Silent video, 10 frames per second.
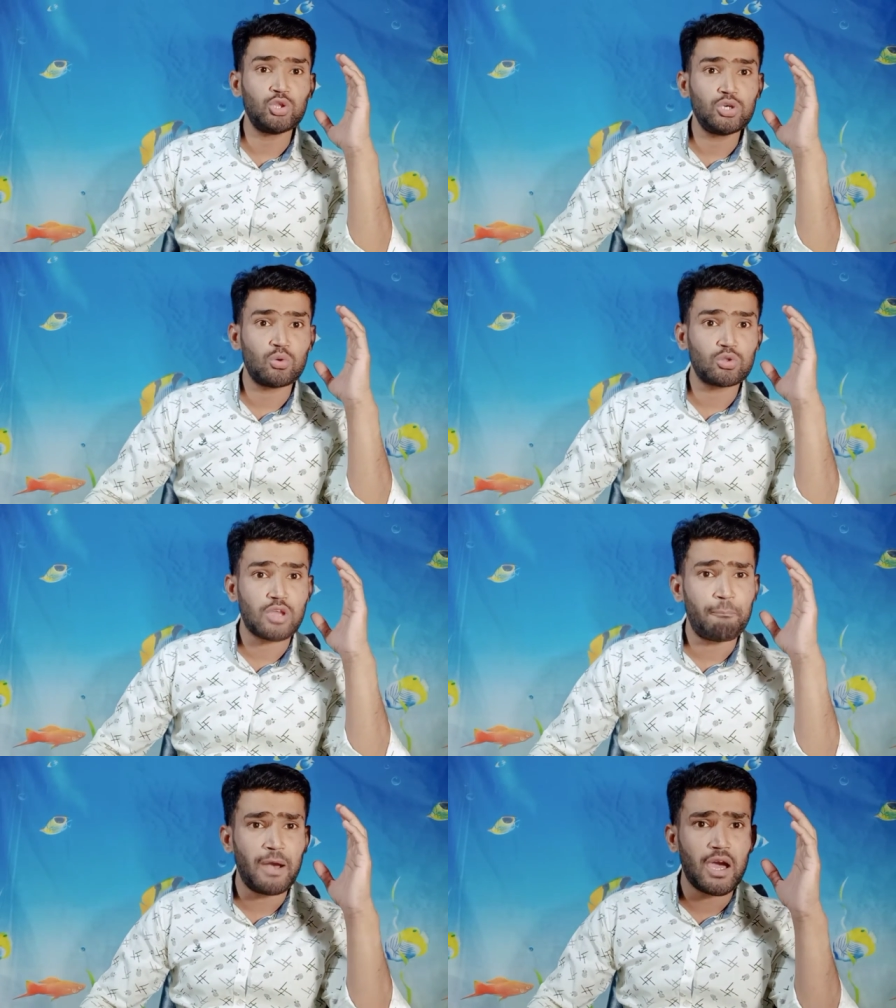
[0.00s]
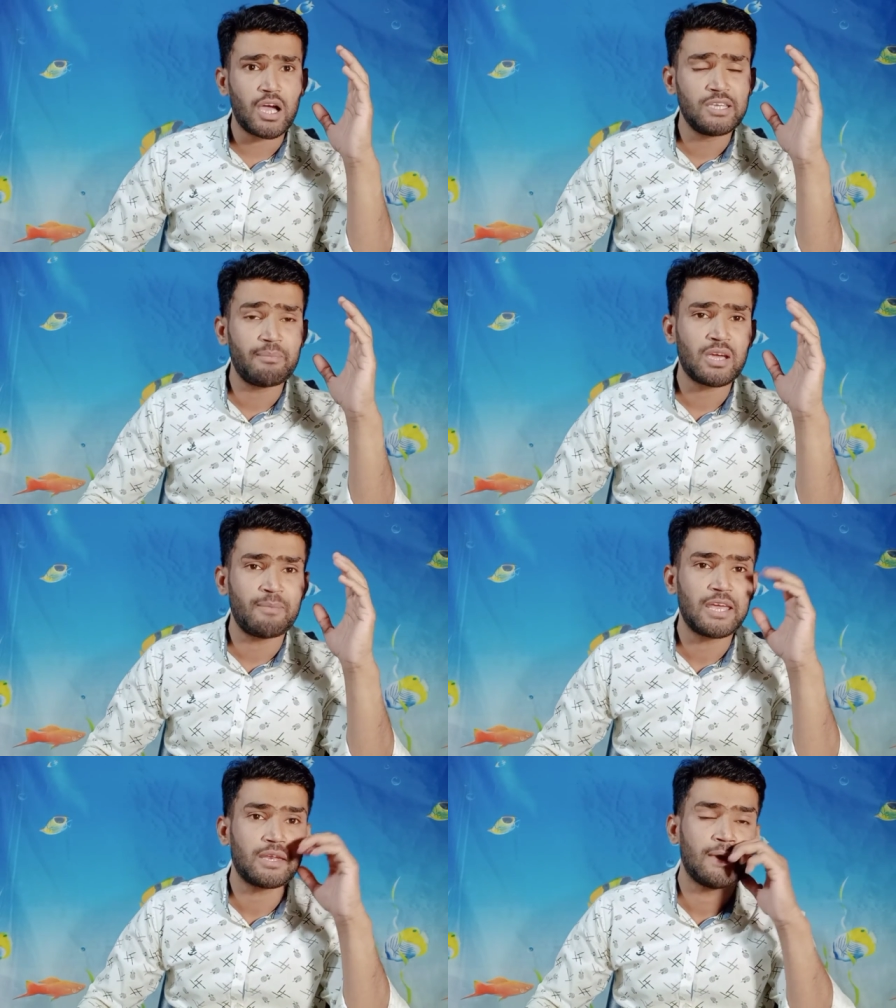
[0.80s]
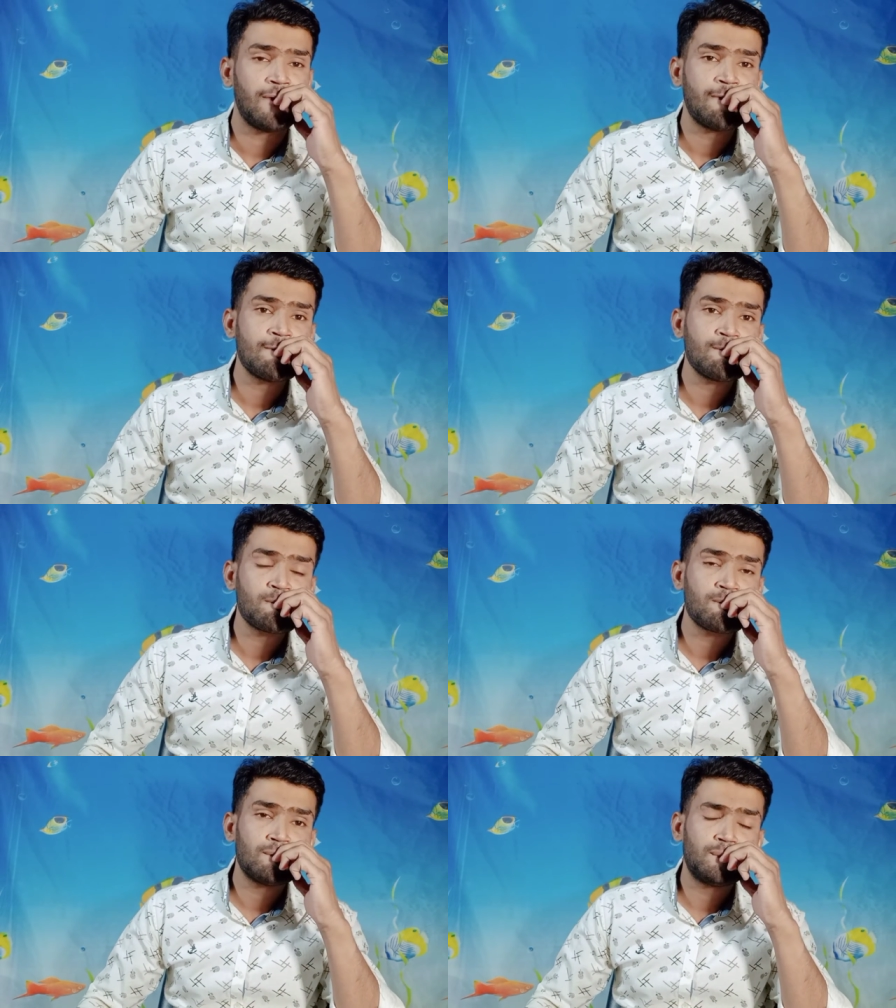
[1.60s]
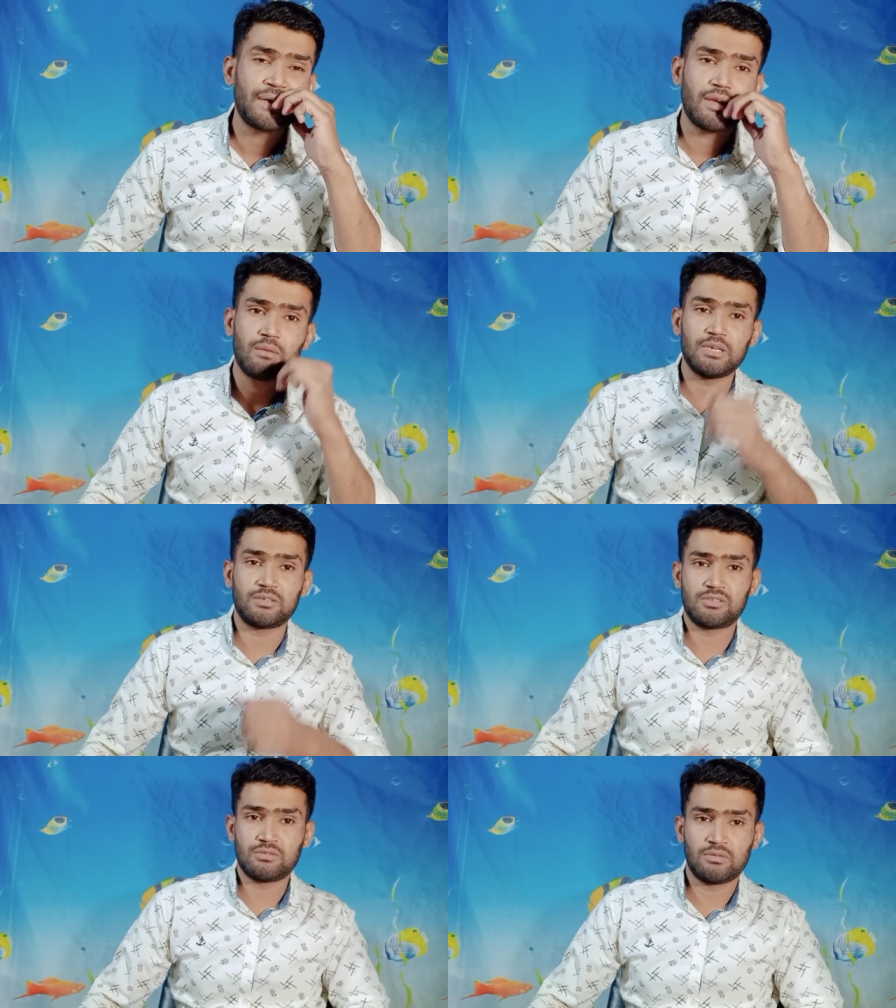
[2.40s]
मोदी को थप्पड़ लगा दिया महक मलिक ने पर एक मिनट